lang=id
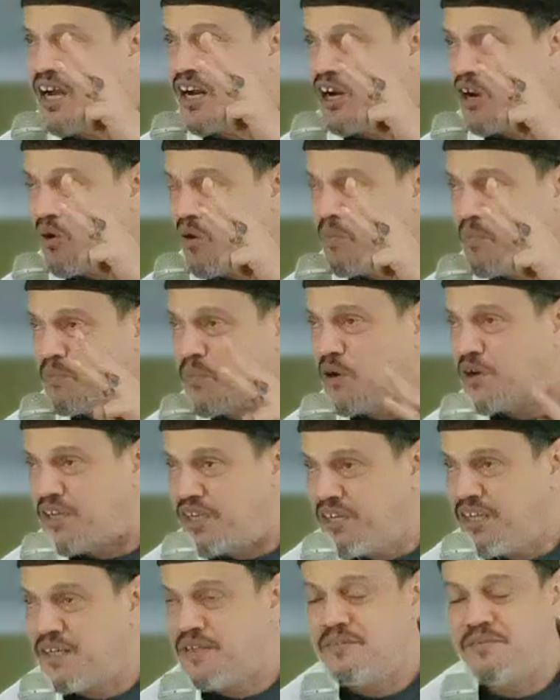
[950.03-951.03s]
kelompok
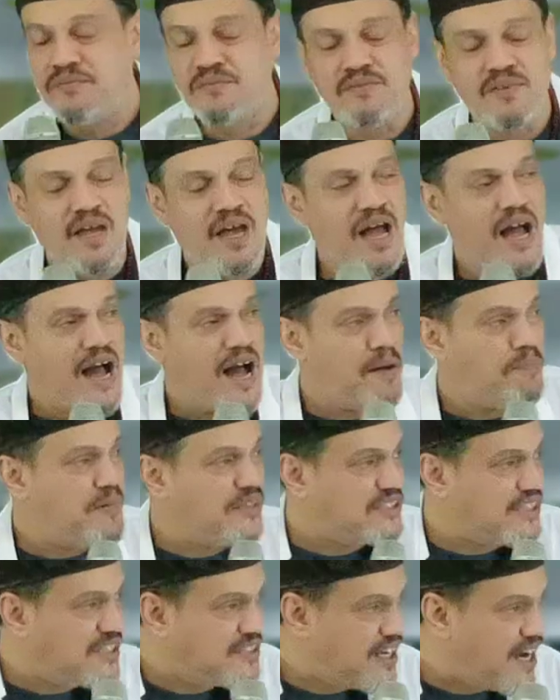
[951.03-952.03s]
ini apa
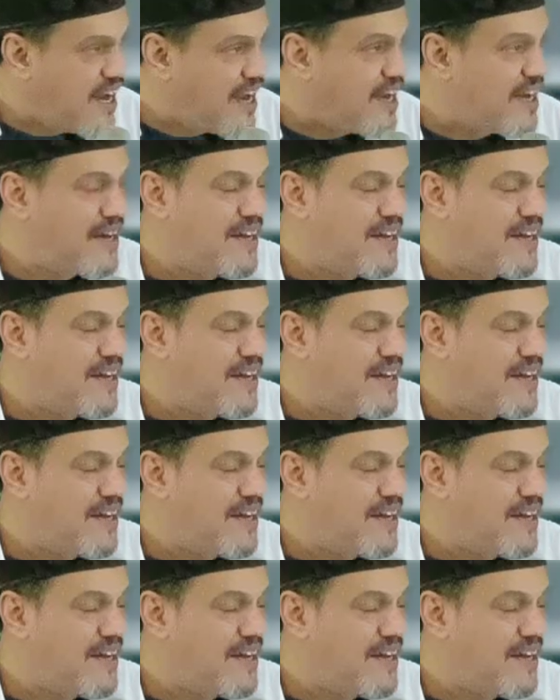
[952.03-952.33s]
saja